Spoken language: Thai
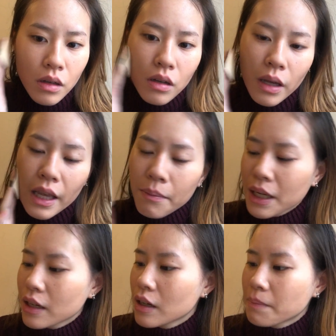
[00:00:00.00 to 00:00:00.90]
เฮ้ยมั
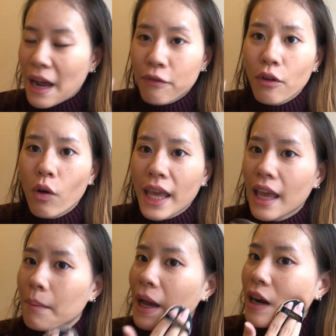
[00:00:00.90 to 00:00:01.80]
นพัฟโอเค
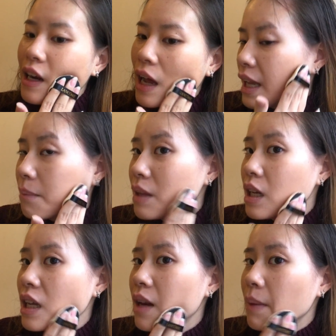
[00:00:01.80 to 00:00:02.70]
มากเลยนะเก็บได้
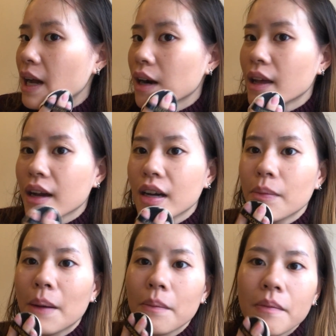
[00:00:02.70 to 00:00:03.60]
เนียนมากเลยคือ
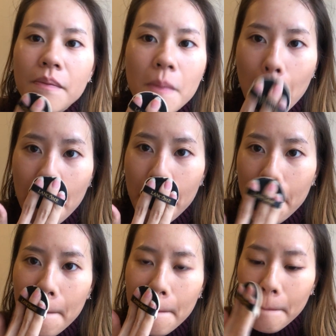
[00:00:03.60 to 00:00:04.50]
แบบ
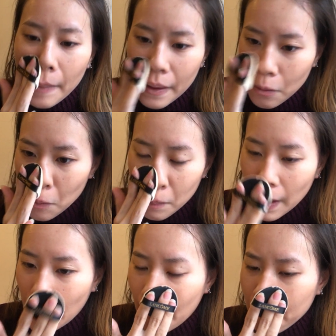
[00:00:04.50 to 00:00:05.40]
มันนุ่ม
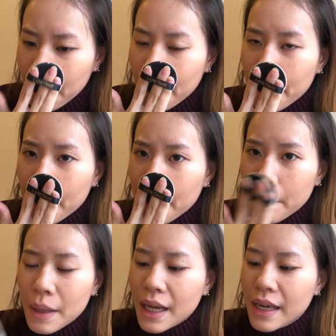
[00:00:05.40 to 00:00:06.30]
นะคะ
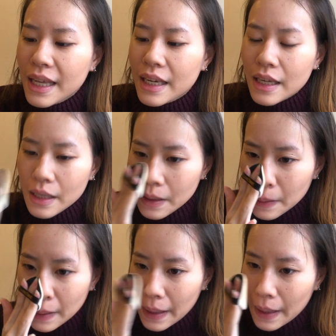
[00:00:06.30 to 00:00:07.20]
มีกลิ่นนิดนึ
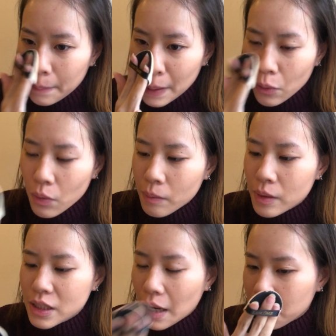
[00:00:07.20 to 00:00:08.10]
งนะคะไม่รู้ว่า
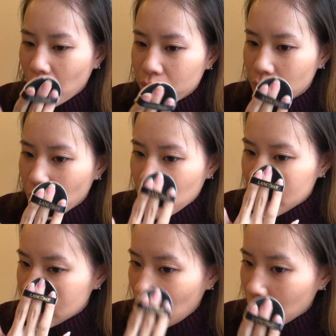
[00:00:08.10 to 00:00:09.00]
มาจากพัฟหรือว่ามา
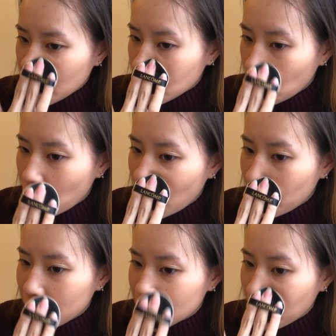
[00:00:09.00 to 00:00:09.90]
จากตัว
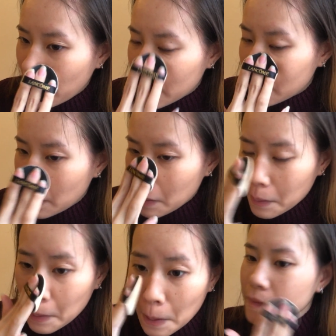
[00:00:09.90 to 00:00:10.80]
ผลิตภัณฑ์นะ
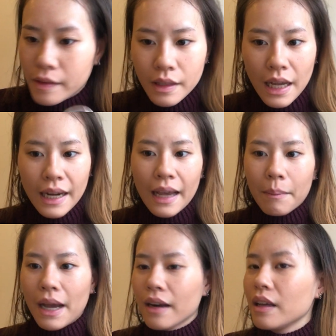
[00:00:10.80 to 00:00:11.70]
หน้าแดง
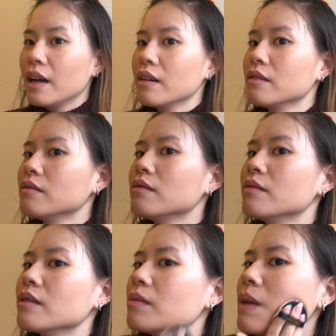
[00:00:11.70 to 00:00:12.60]
มากเลยอะ
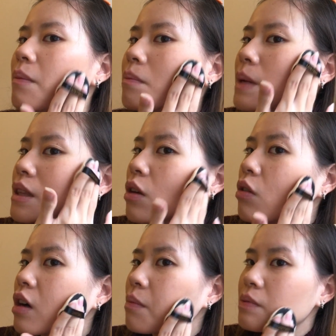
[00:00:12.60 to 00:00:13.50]
แบบไม่ตรง
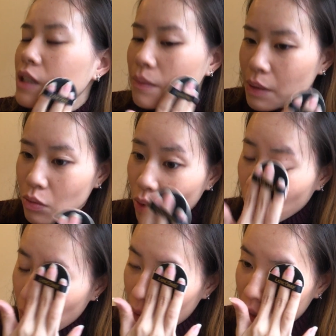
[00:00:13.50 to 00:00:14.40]
กับสีผิวค
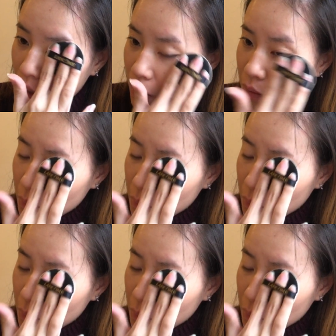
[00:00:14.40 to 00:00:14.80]
อเลยนะคะ